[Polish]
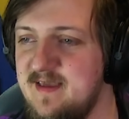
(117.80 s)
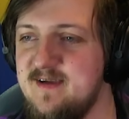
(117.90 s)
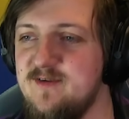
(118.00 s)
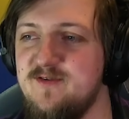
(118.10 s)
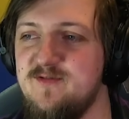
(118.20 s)

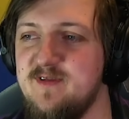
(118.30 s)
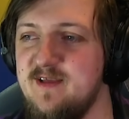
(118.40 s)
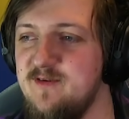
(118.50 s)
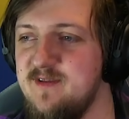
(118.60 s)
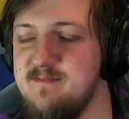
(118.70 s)
ktoś tutaj
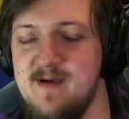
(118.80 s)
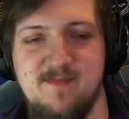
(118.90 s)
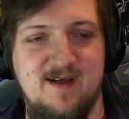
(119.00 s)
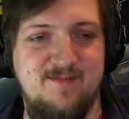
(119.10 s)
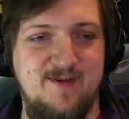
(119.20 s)
doda
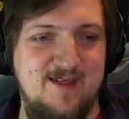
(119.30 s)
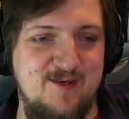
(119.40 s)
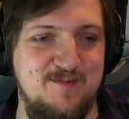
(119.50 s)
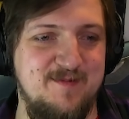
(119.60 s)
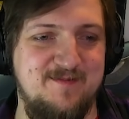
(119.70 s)
memart, bo ja
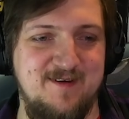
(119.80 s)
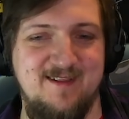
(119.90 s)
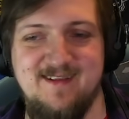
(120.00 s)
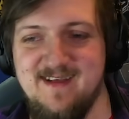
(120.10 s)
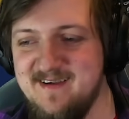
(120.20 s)
nie umiem w
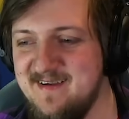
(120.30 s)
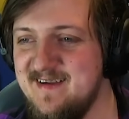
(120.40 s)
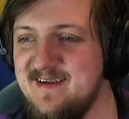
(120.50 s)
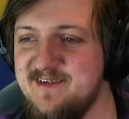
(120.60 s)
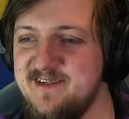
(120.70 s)
Reddita.
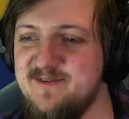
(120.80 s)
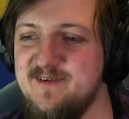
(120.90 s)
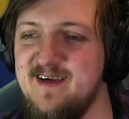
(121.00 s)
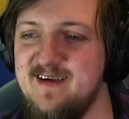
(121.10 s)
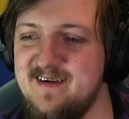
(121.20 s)
Dziękuję.